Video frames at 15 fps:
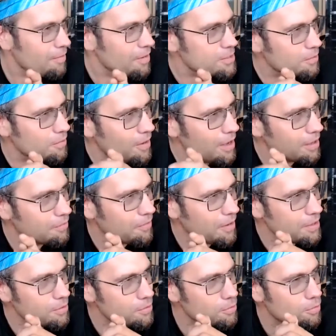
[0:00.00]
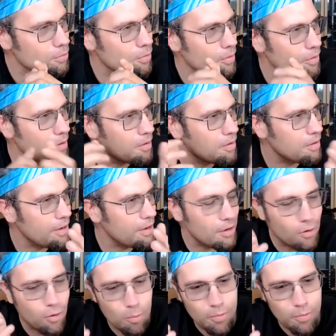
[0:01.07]
was du fragst, wenn du äh, in einer
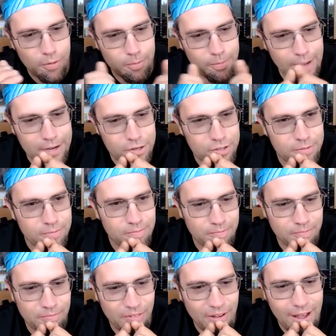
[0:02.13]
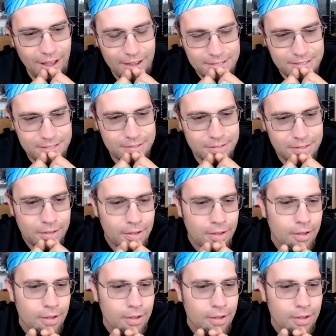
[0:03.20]
Gruppe von Menschen warst,